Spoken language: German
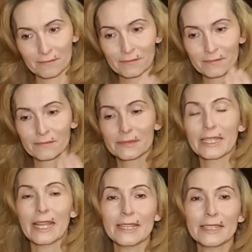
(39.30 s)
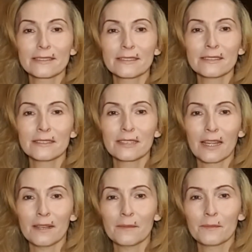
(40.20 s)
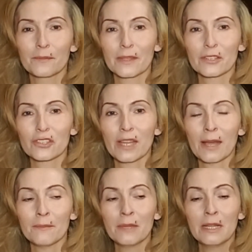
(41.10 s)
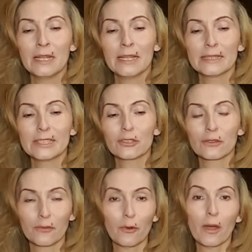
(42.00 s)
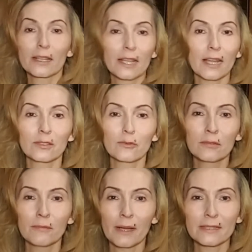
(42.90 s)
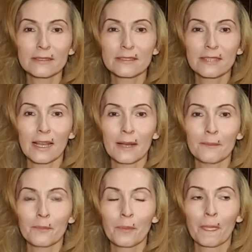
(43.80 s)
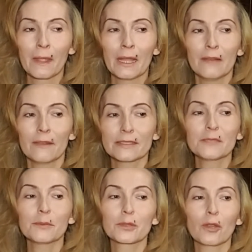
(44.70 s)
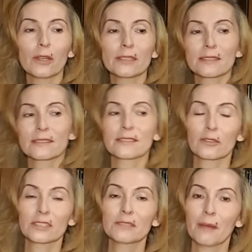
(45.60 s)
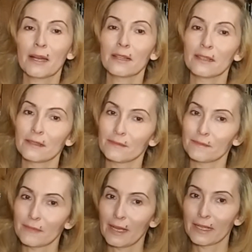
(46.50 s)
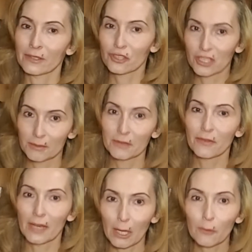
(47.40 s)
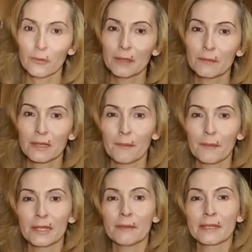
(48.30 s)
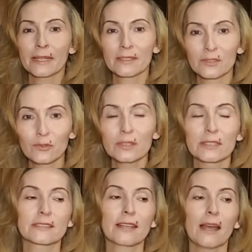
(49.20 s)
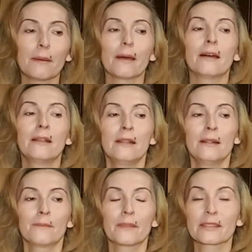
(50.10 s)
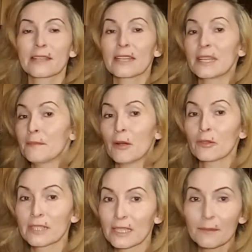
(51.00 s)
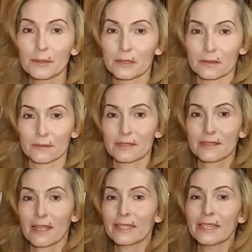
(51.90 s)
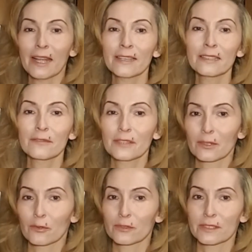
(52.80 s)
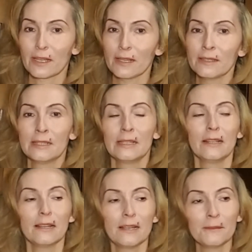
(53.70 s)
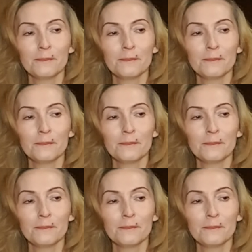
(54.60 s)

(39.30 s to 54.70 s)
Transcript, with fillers: die älter sind, ja, das Sterben, die schon Vorerkrankungen meistens haben. Was nicht bedeutet, dass es auch nicht mal einen schlimmen Verlauf nehmen kann bei jemandem, der gesund ist. Aber das kann eben auch eine Grippe. Das kann jeder andere Virus, ja. Ähm,